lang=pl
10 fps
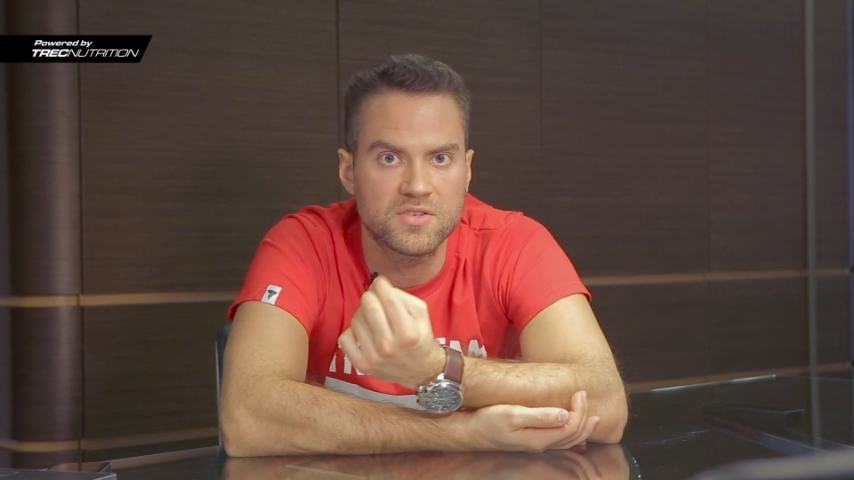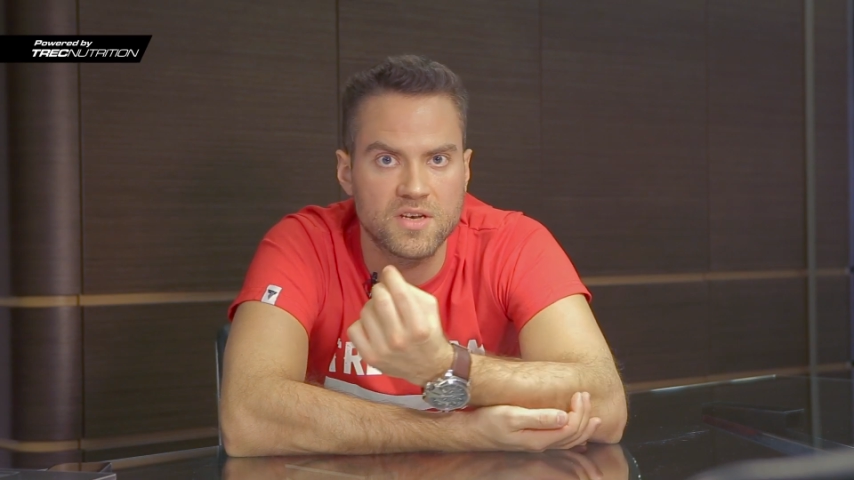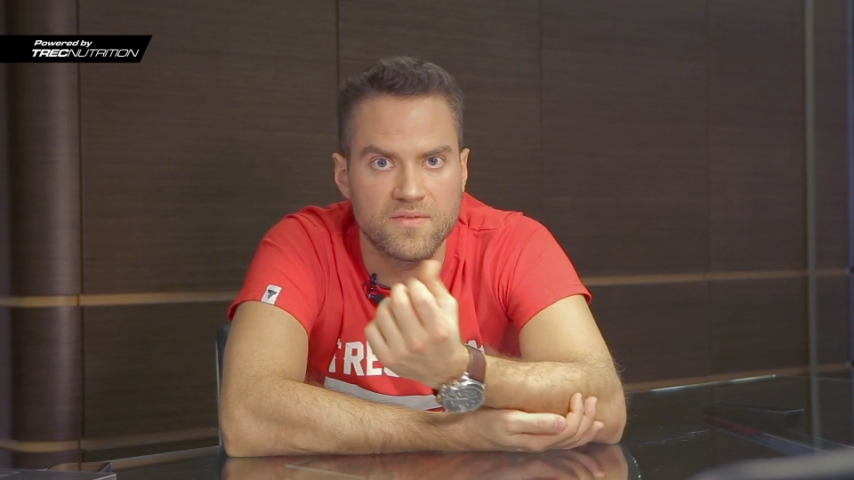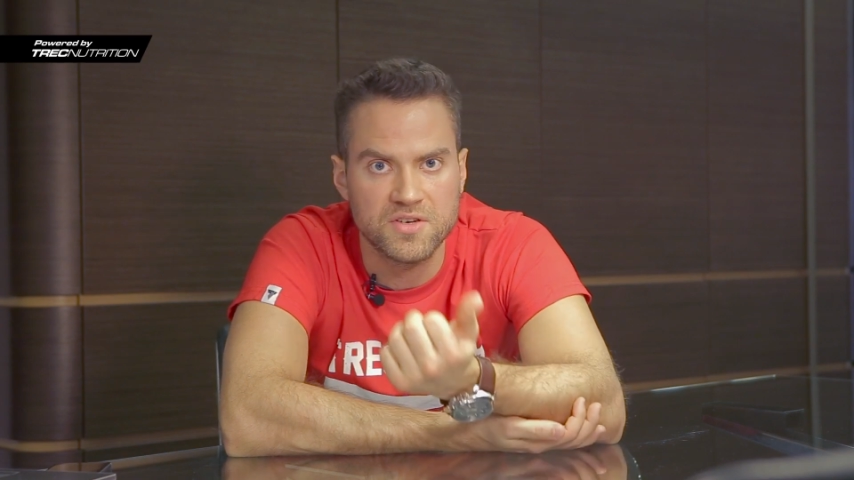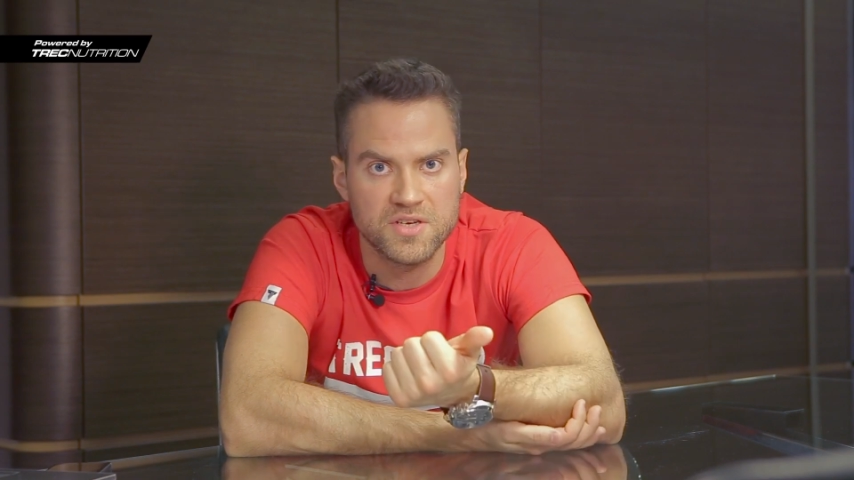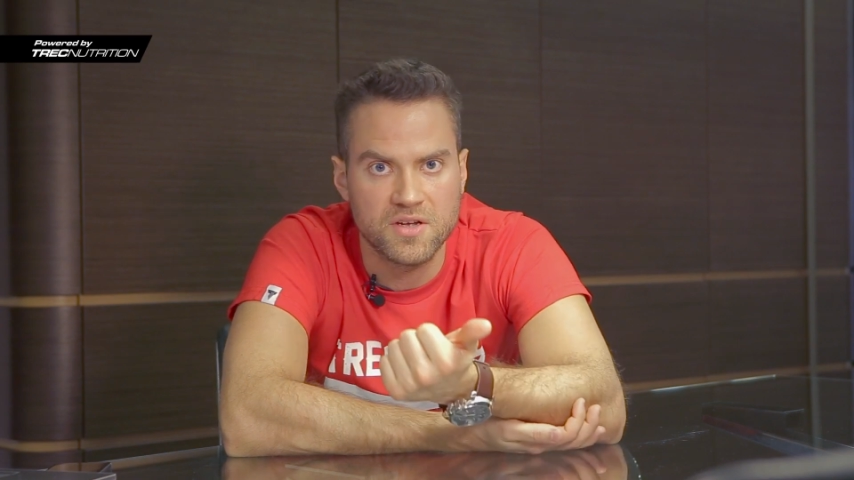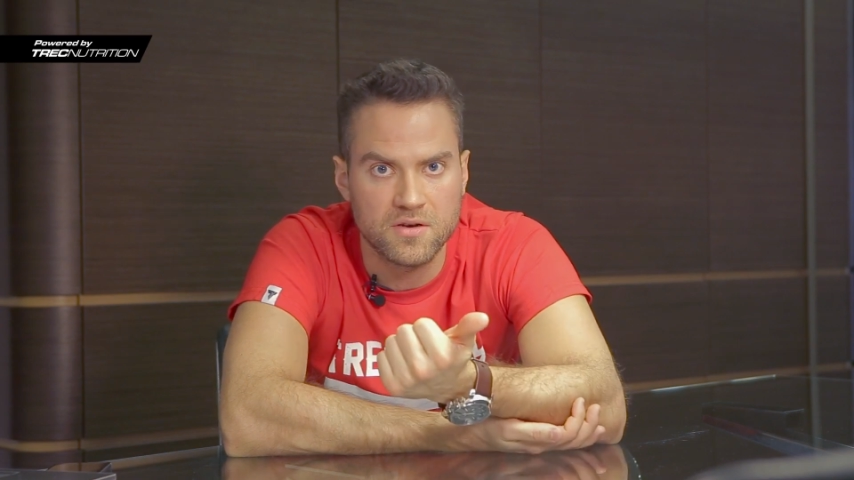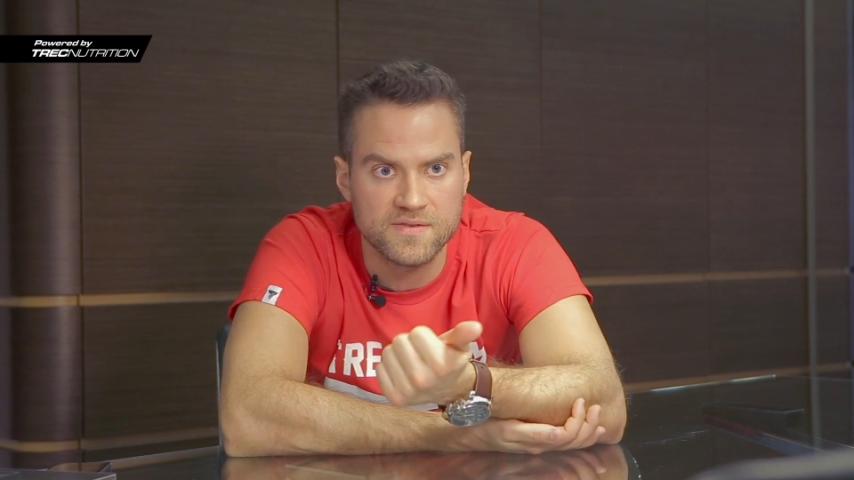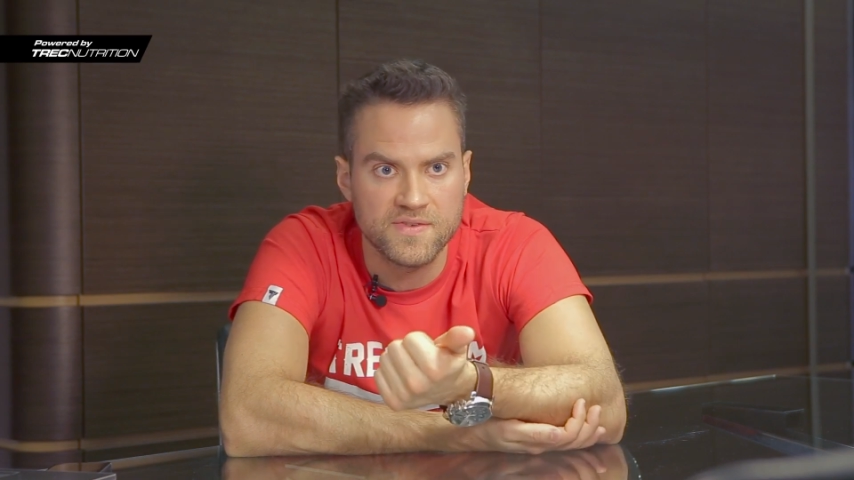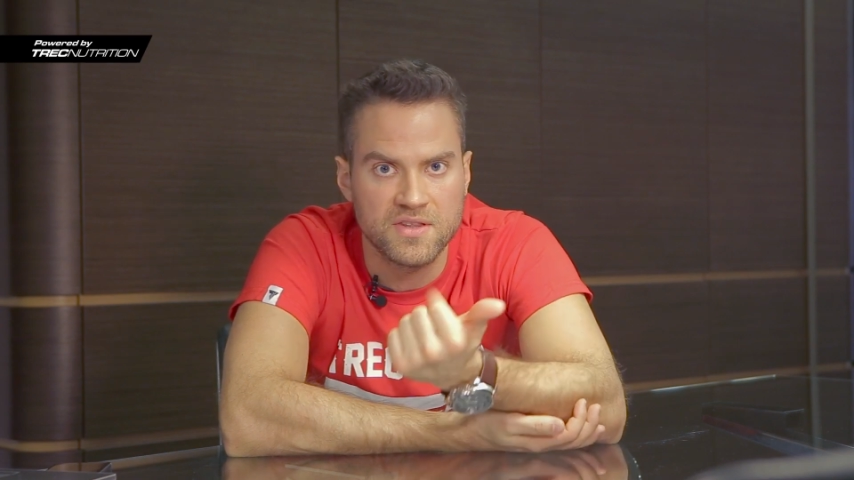czyli właśnie
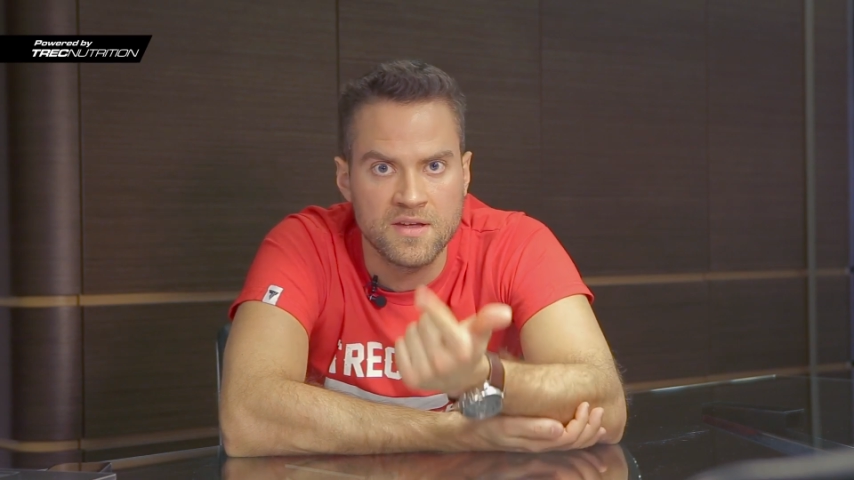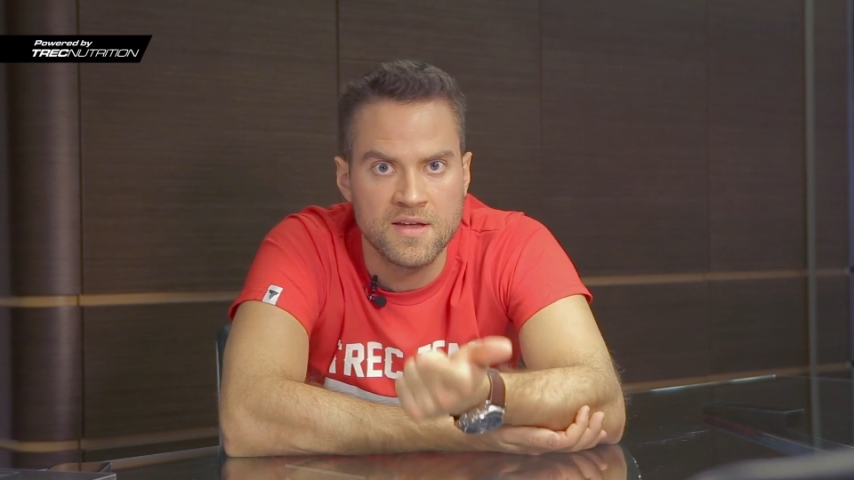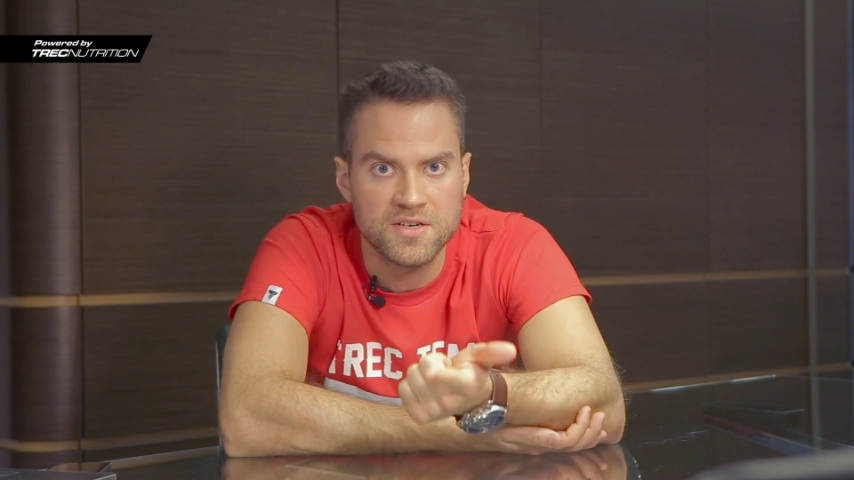crossfit,